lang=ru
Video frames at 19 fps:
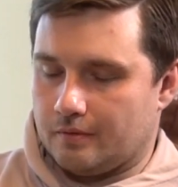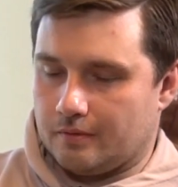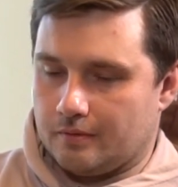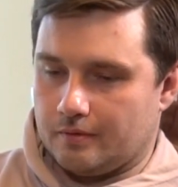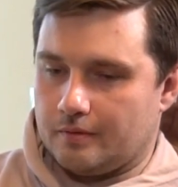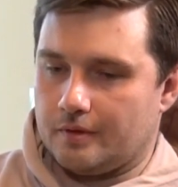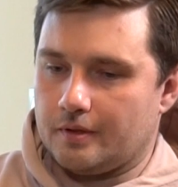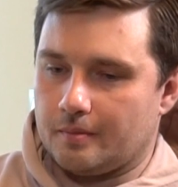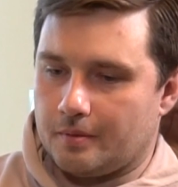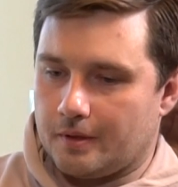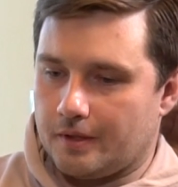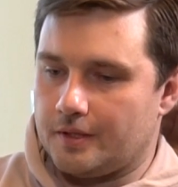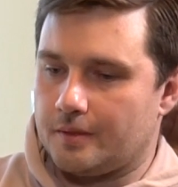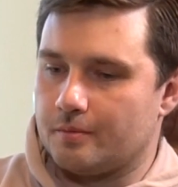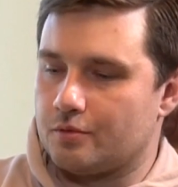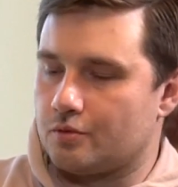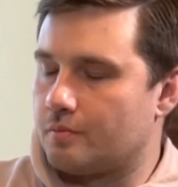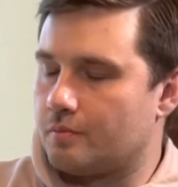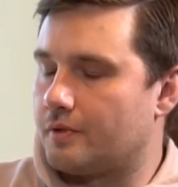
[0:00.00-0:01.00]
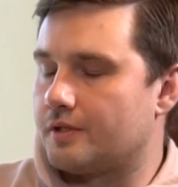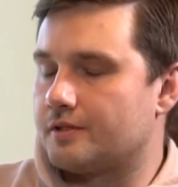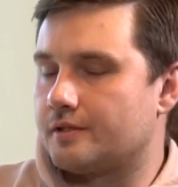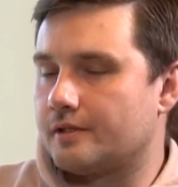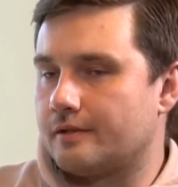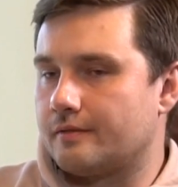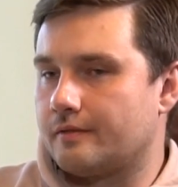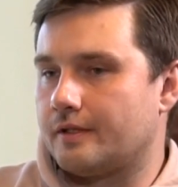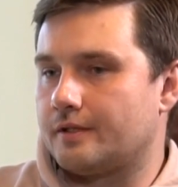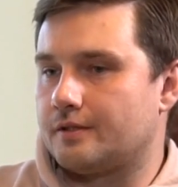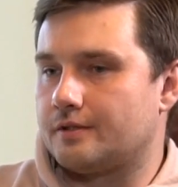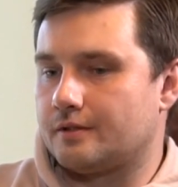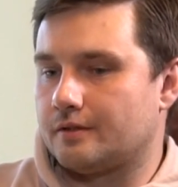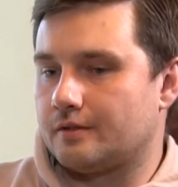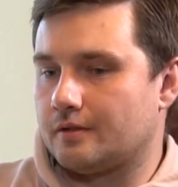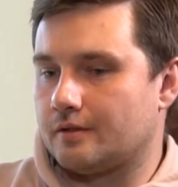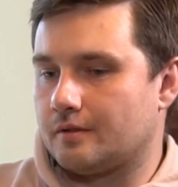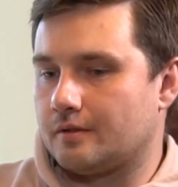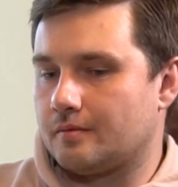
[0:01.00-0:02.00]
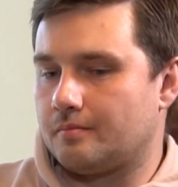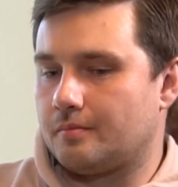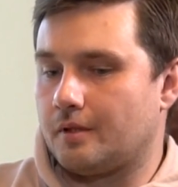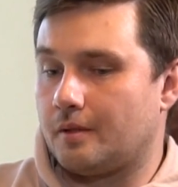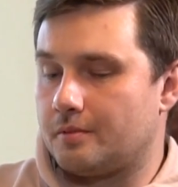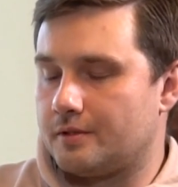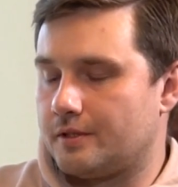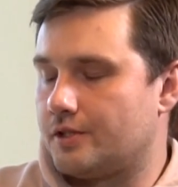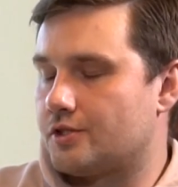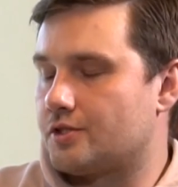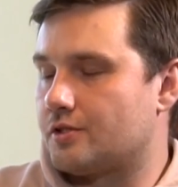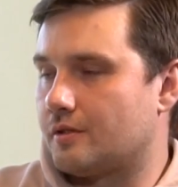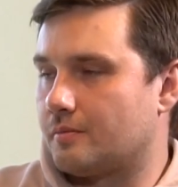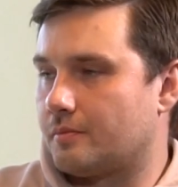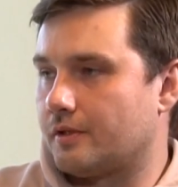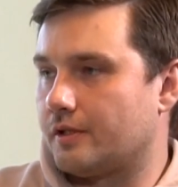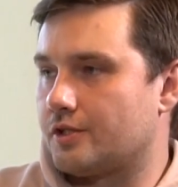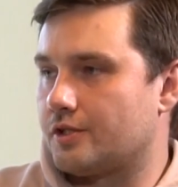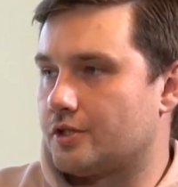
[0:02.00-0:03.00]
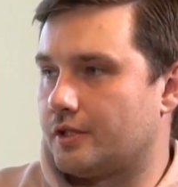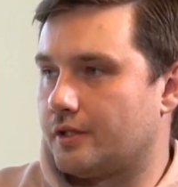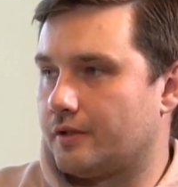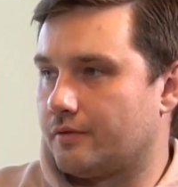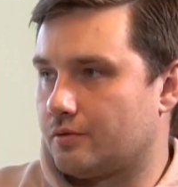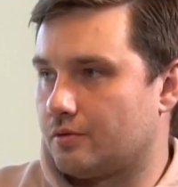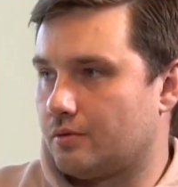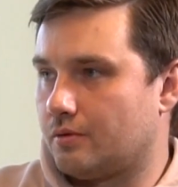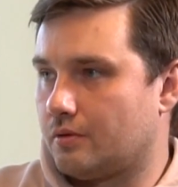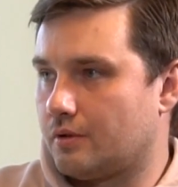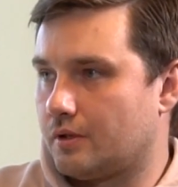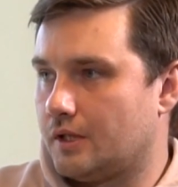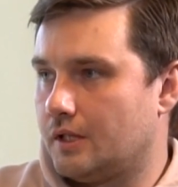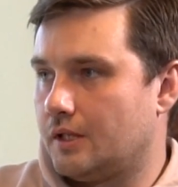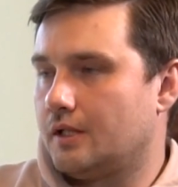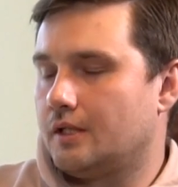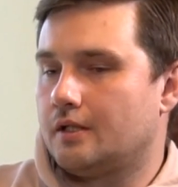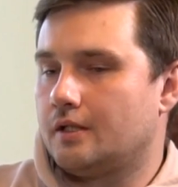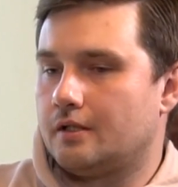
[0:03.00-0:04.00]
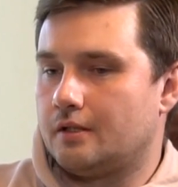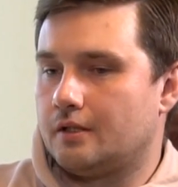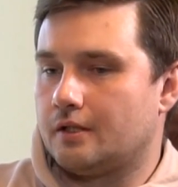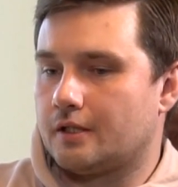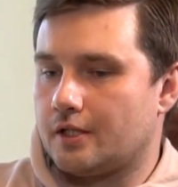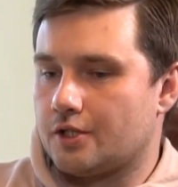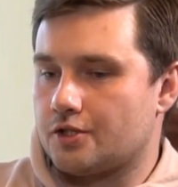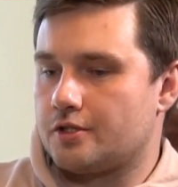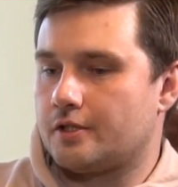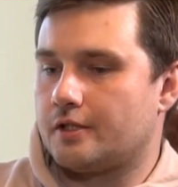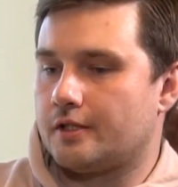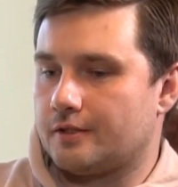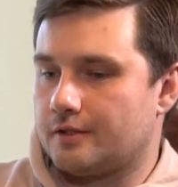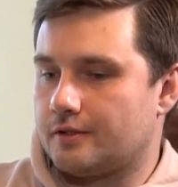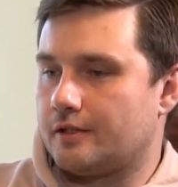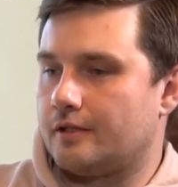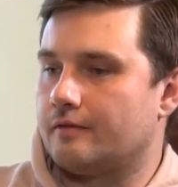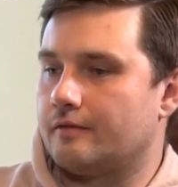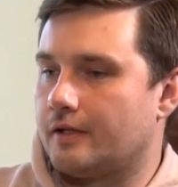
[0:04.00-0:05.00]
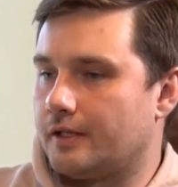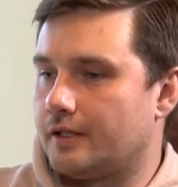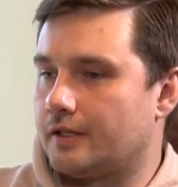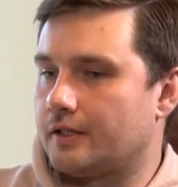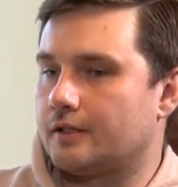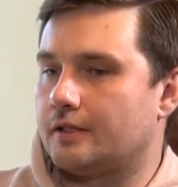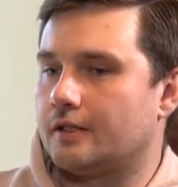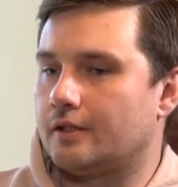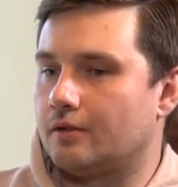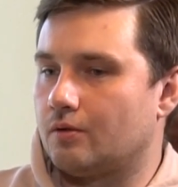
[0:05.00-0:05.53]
необходимостью перезаливать обезличенные приложения в Store, каждый раз заливая их на